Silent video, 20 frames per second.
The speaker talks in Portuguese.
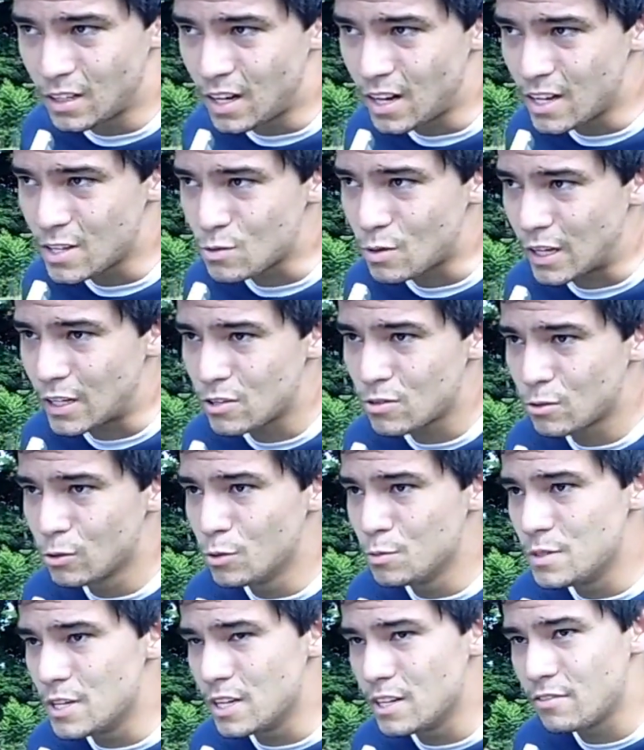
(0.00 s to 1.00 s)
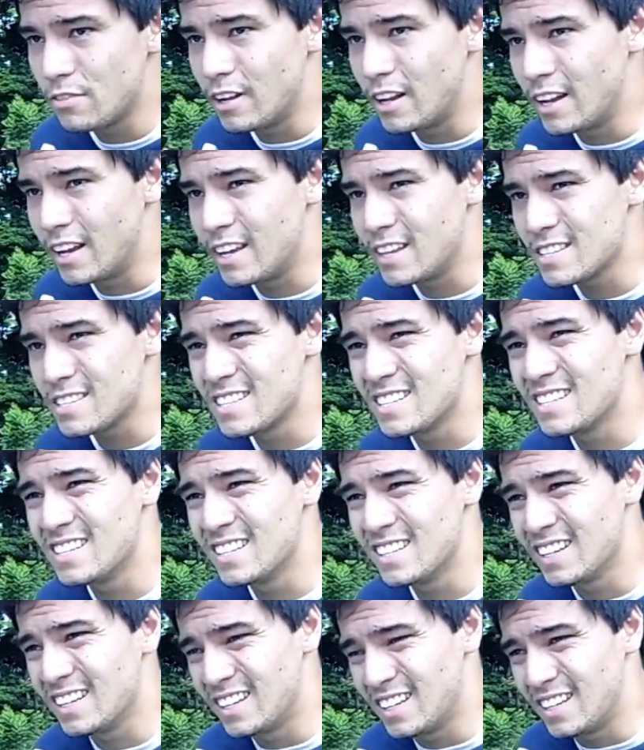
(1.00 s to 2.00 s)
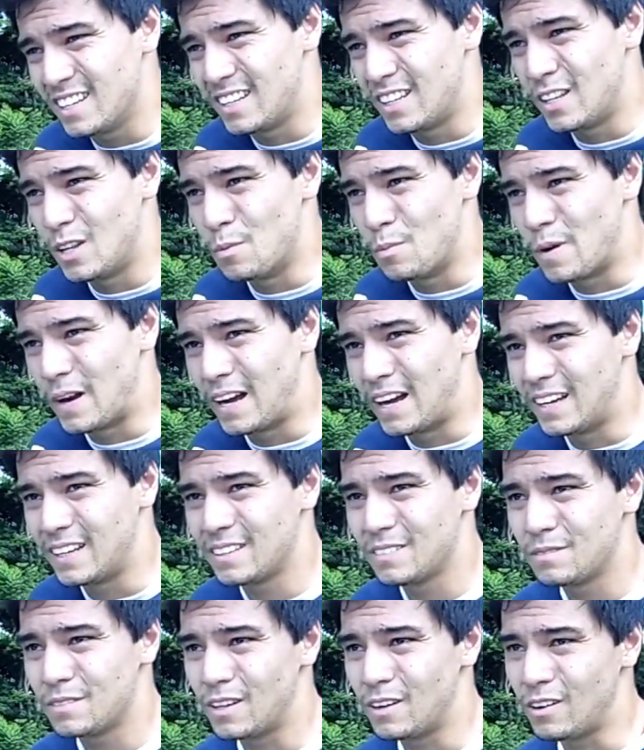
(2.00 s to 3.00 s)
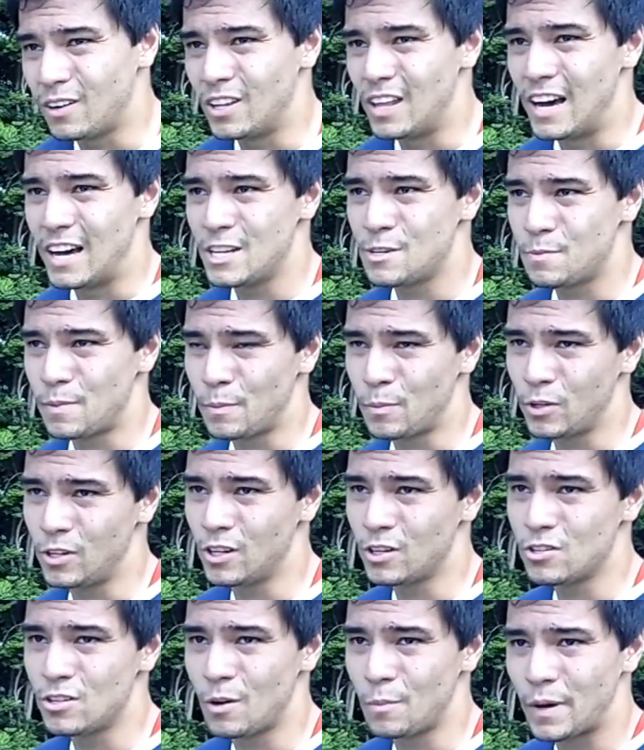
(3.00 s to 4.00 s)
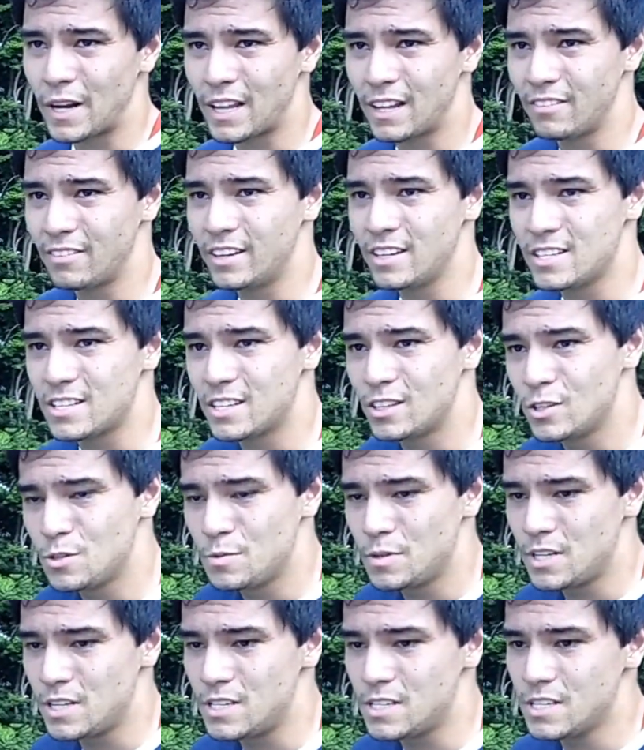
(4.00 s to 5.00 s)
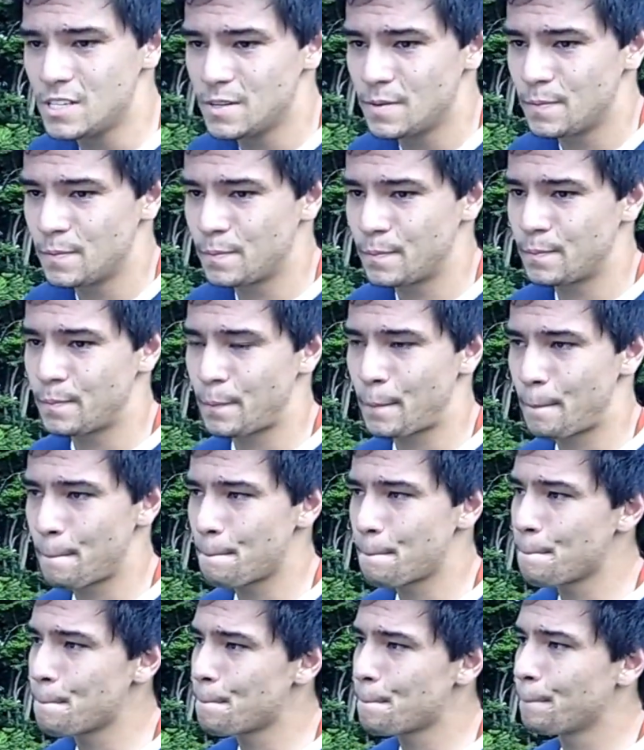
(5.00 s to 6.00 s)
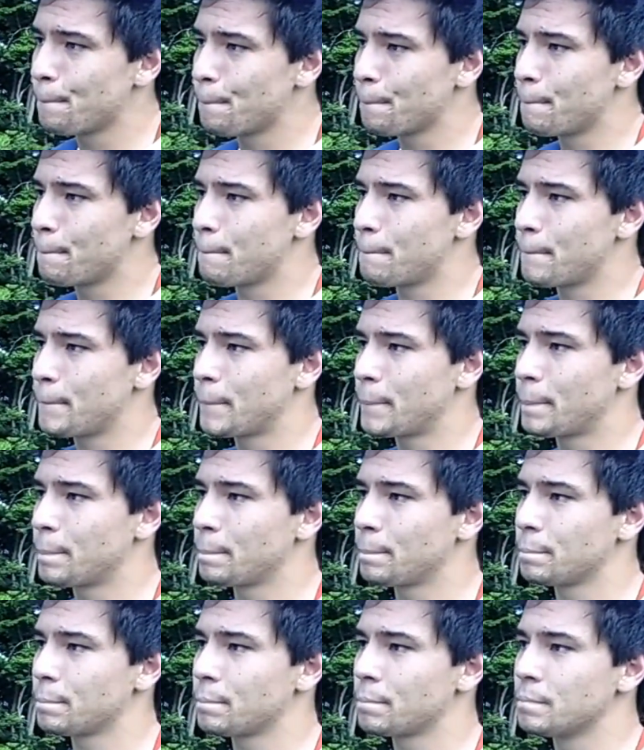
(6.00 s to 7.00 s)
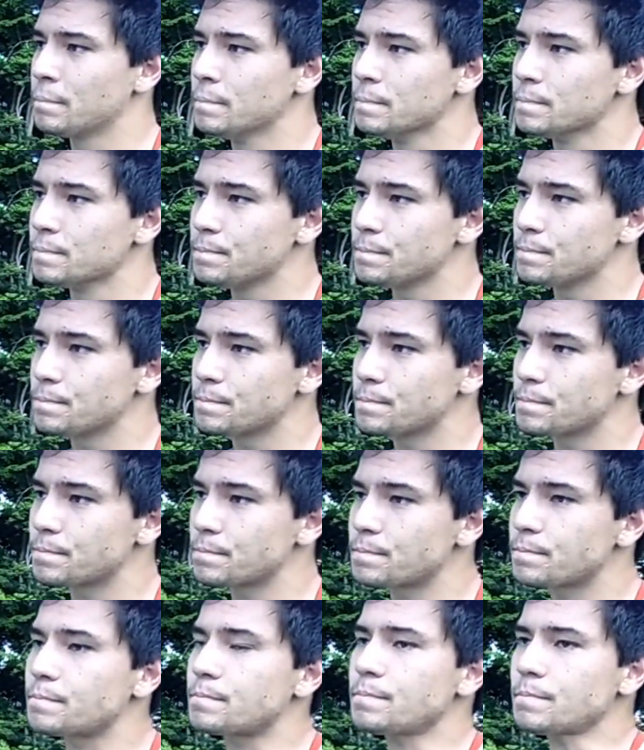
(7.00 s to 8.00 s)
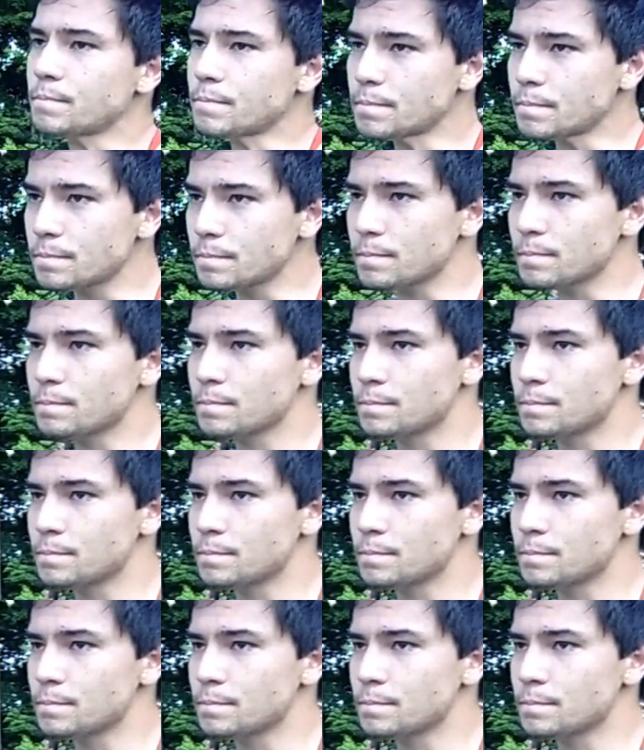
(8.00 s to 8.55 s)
três, quatro clubes diferentes para pra dar uma rodagem para poder ajudar o Paraná Paraná em 2015. Além de estar tá jogando em clubes diferentes, em estados diferentes, né?